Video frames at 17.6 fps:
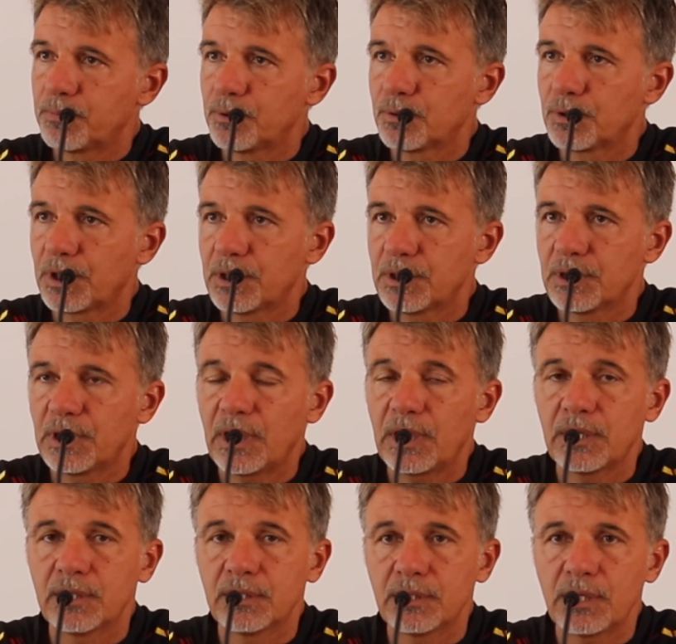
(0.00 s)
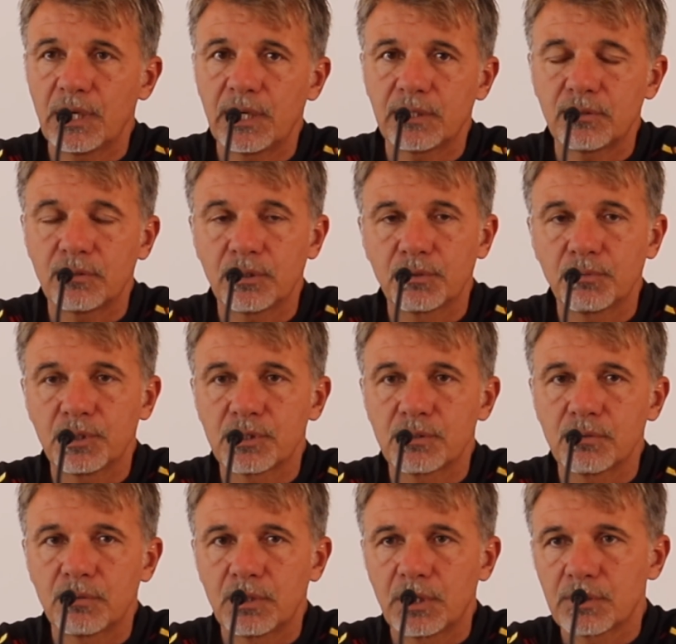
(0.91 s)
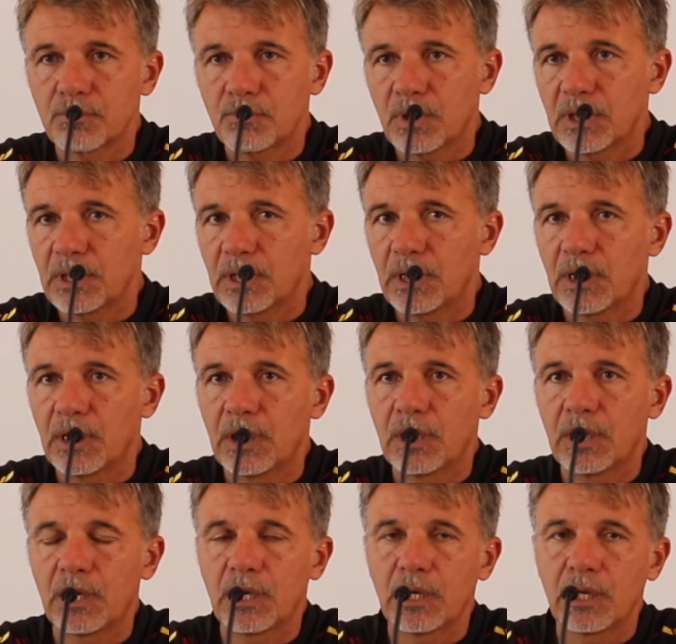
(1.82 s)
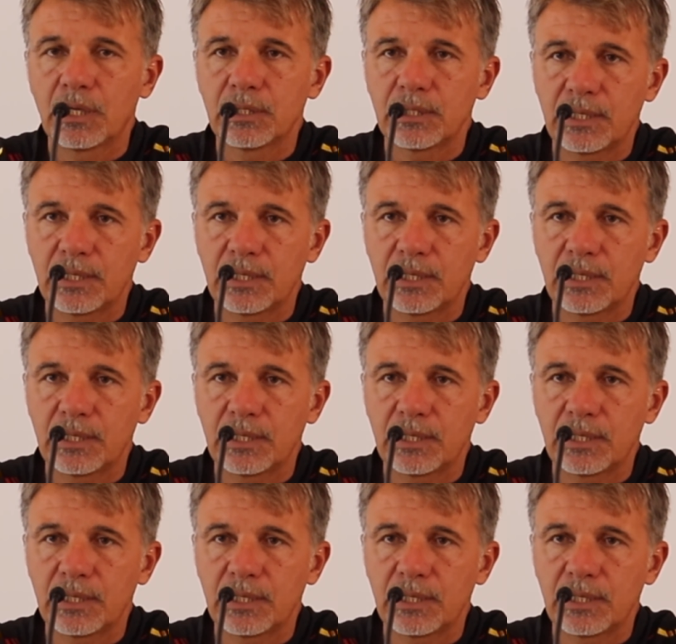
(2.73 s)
più che indietro e questo la squadra a